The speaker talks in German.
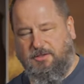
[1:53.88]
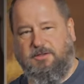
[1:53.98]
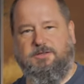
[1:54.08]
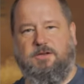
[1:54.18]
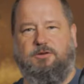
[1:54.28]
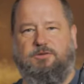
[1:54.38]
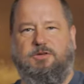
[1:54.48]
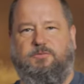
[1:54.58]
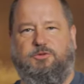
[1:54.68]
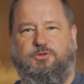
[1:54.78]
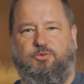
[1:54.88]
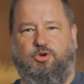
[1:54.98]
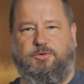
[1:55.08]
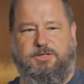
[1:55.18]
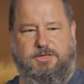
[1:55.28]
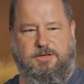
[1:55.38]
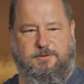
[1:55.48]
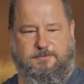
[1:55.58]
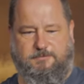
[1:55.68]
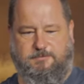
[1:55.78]
Die sind ganz einfach zum drüberziehen.
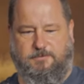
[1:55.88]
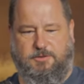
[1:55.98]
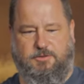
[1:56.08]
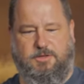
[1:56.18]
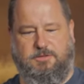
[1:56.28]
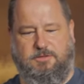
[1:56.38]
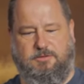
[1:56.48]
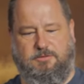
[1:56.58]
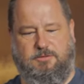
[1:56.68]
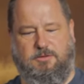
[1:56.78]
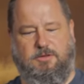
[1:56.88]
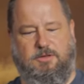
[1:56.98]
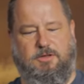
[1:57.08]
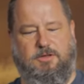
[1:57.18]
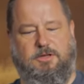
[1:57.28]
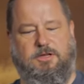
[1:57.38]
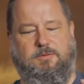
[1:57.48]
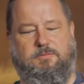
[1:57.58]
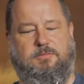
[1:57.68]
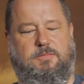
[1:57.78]
Das heißt, ich
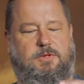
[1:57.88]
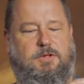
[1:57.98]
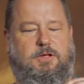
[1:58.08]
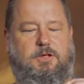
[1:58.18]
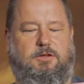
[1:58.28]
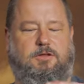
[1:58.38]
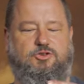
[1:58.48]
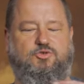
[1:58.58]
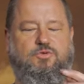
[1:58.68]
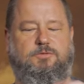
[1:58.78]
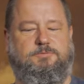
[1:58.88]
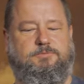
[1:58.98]
nehme den Schuh.